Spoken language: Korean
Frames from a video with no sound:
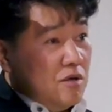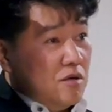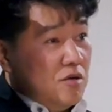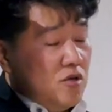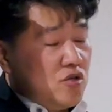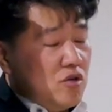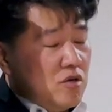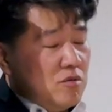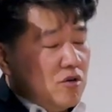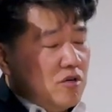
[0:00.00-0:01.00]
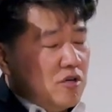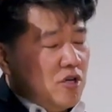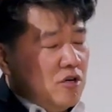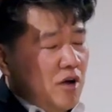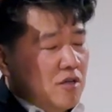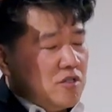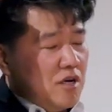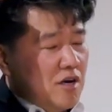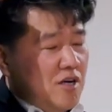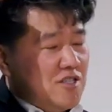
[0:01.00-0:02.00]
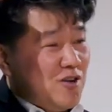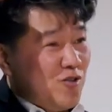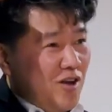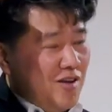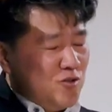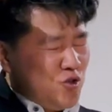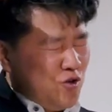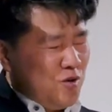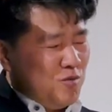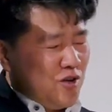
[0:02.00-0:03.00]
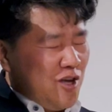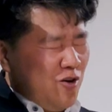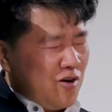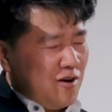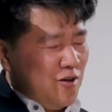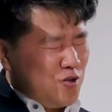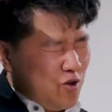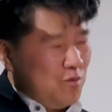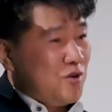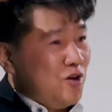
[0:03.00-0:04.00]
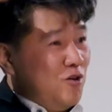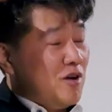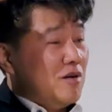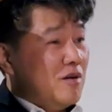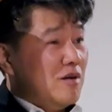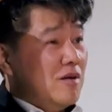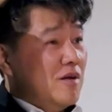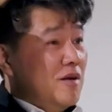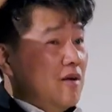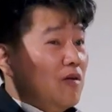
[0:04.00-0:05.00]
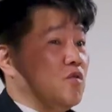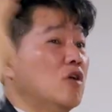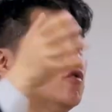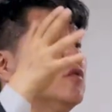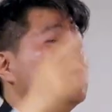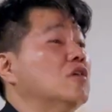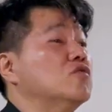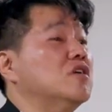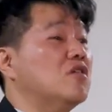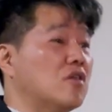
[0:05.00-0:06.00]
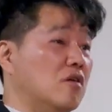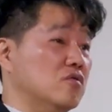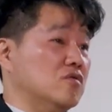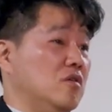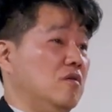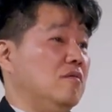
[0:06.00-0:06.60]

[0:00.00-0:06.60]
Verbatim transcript: 예수 이름으로 그 키는 한자을갖지어 예수 이름으로 키 커라 예수 이름으로 키 커라 또 예수 이름으로 계속 키 커라고 했어요